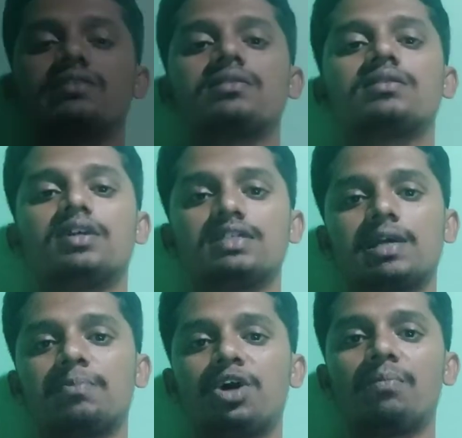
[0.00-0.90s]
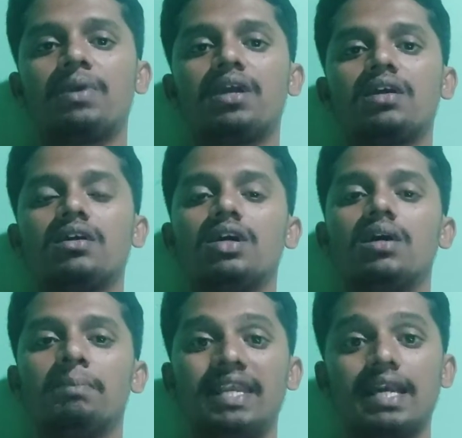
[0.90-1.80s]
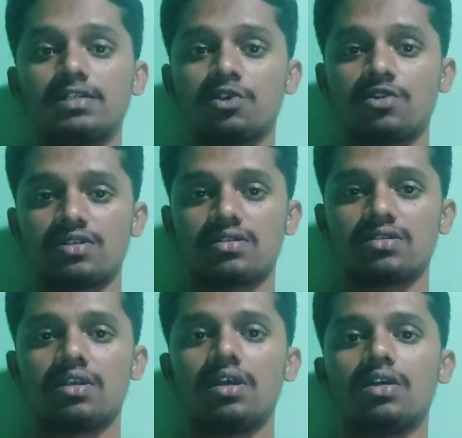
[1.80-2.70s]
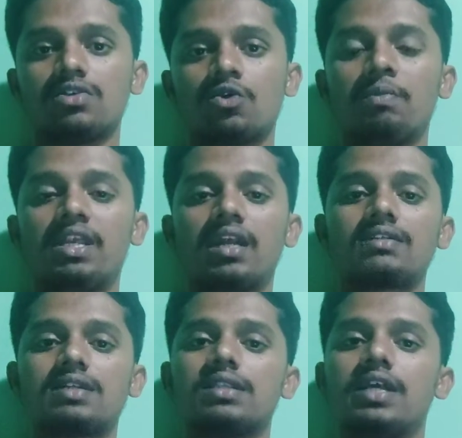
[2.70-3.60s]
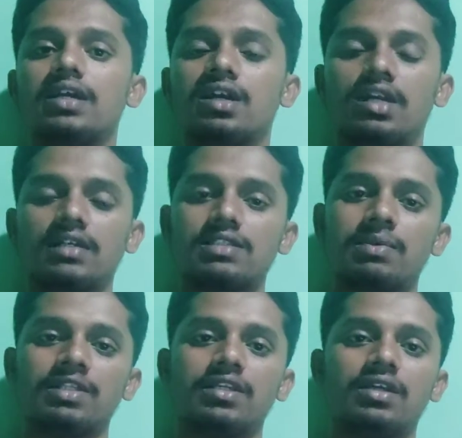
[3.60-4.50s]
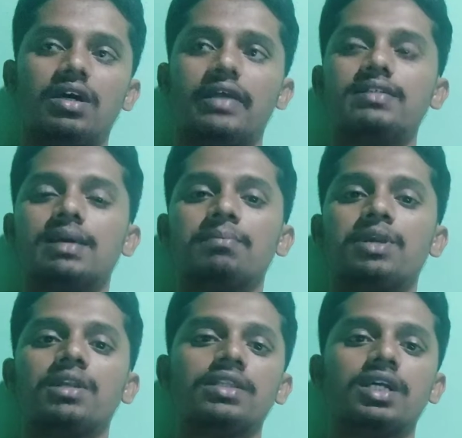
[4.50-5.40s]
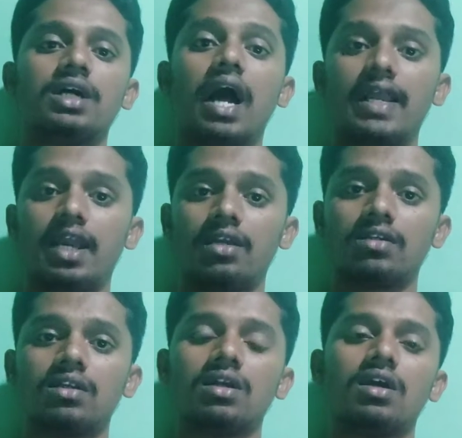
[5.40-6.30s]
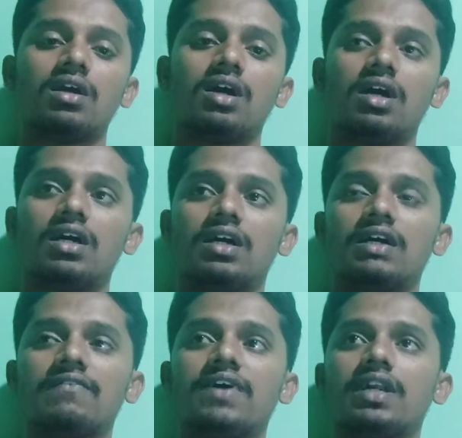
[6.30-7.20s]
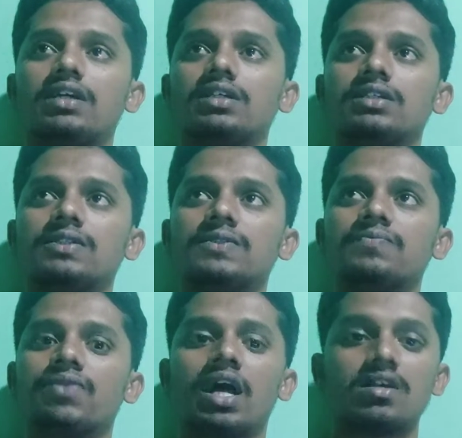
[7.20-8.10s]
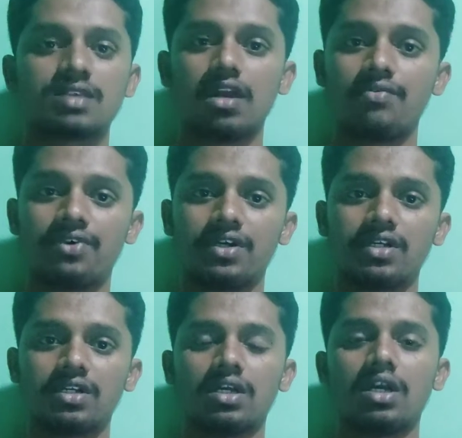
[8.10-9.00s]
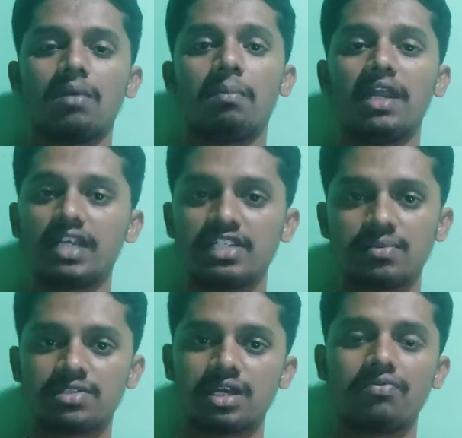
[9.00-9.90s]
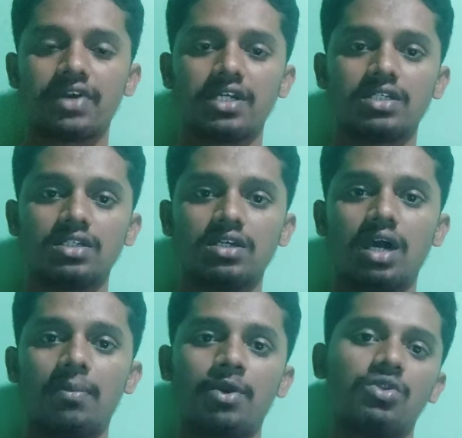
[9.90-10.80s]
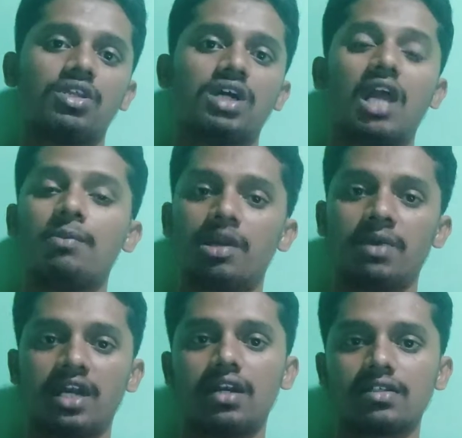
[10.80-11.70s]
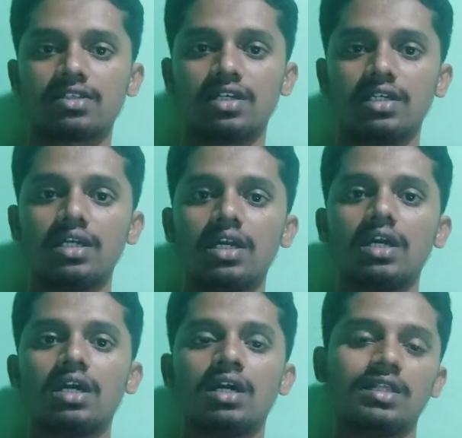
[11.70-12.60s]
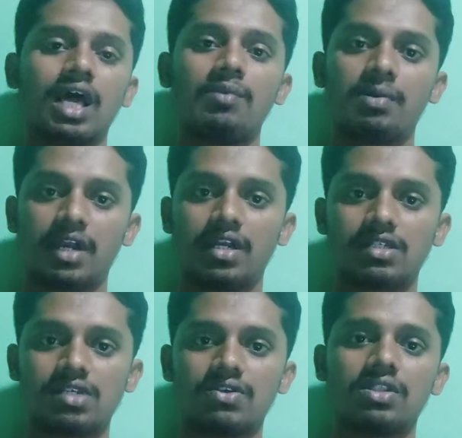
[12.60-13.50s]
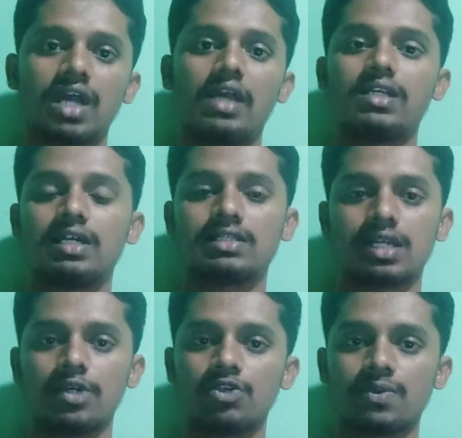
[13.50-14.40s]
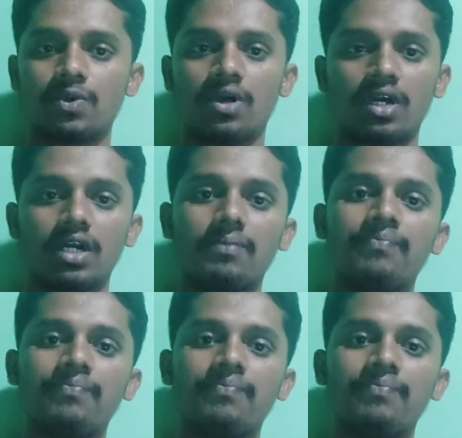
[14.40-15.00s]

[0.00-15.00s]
நெக்ஸ்ட் தேர்ட் சப் டாபிக் மினரல் சோர்ஸஸ் ஸோ மினரல்ஸ்லேருந்து எடுக்கிற ட்ரக்ஸ் பார்த்திங்கன்னா எக்ஸாம்பிள் இந்த அயன் வேறு சல்ஃபர் மெக்னீஷியம் சல்ஃபேட்டு அப்புறம் இந்த அலுமினியம் ஹைட்ராக்சைடு இந்த அலுமினியம் ஹைட்ராக்சைடு வந்து ஆன்டிஎல்சராக யூஸ் பண்ணுவாங்க